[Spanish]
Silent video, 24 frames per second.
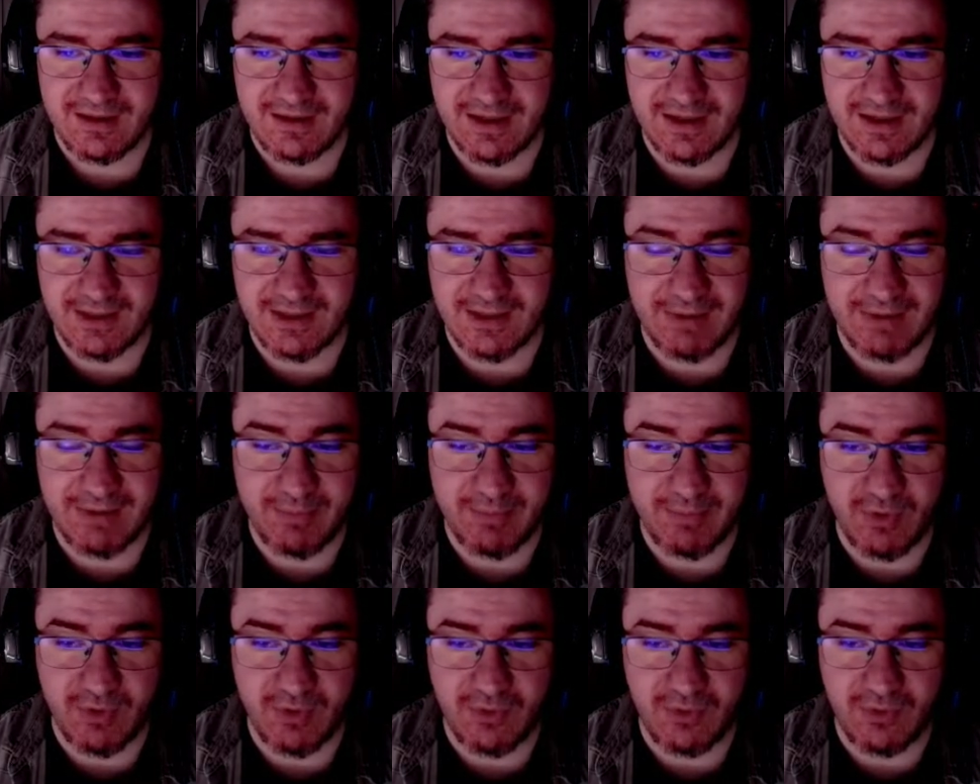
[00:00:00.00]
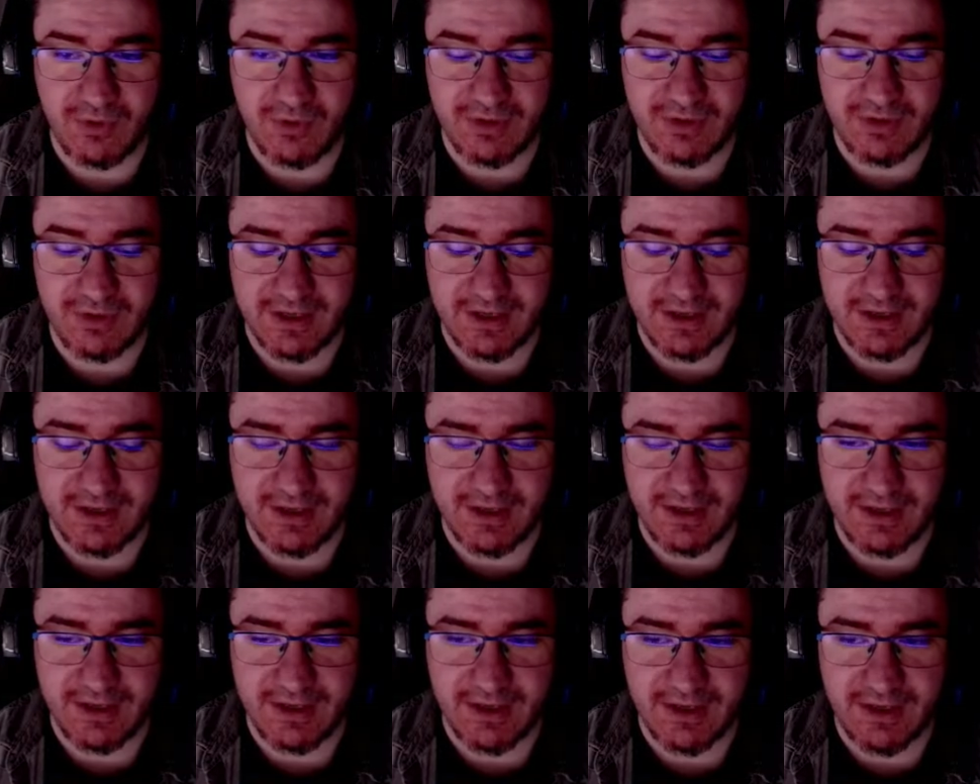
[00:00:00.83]
Y a tomar por culo.
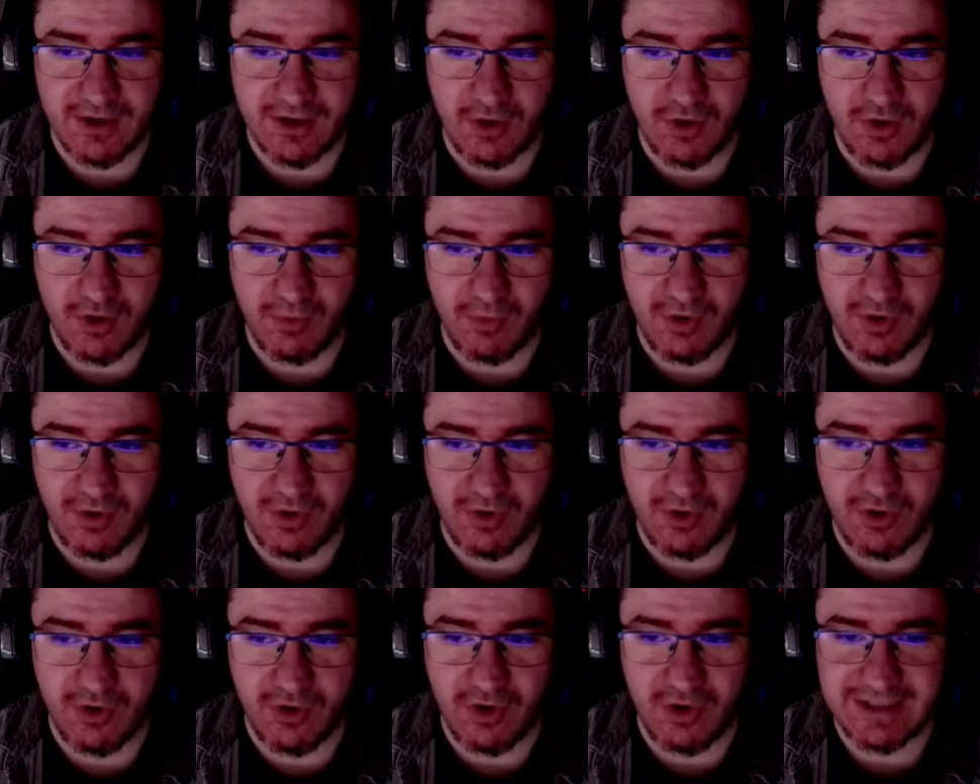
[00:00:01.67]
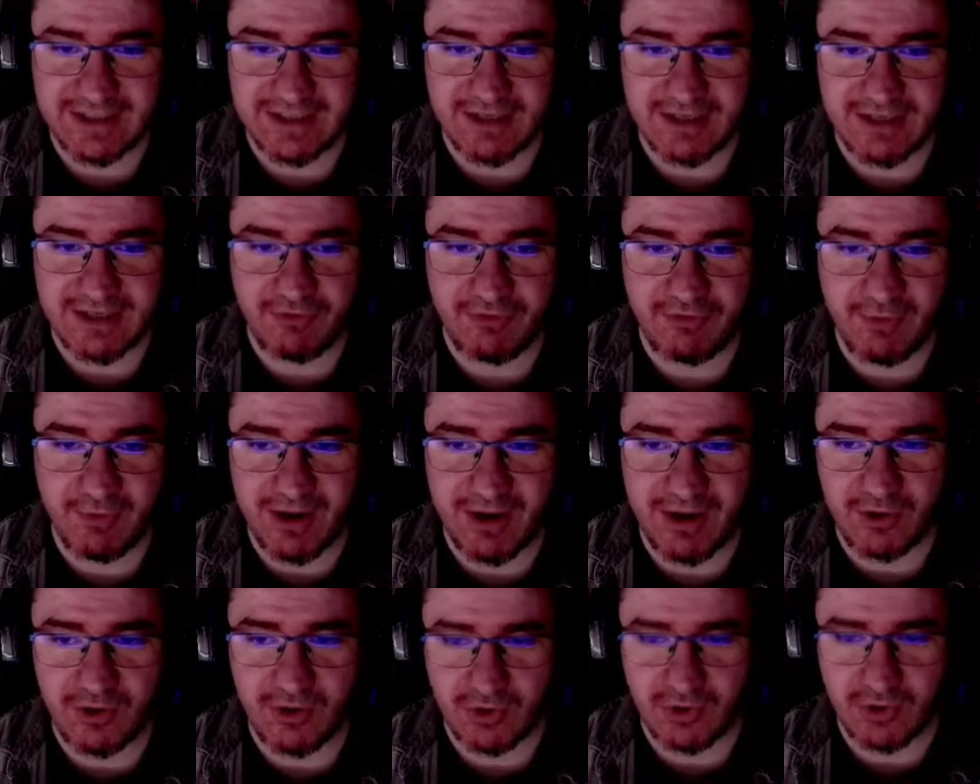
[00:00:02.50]
Y, como no las transforma
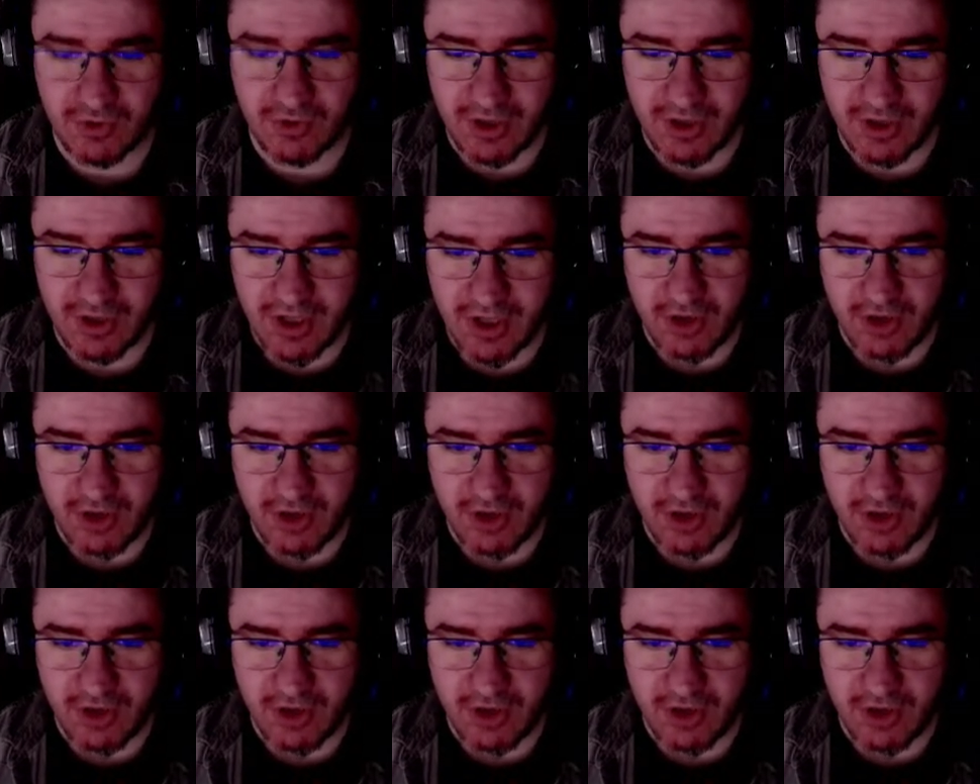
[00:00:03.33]
en lo otro,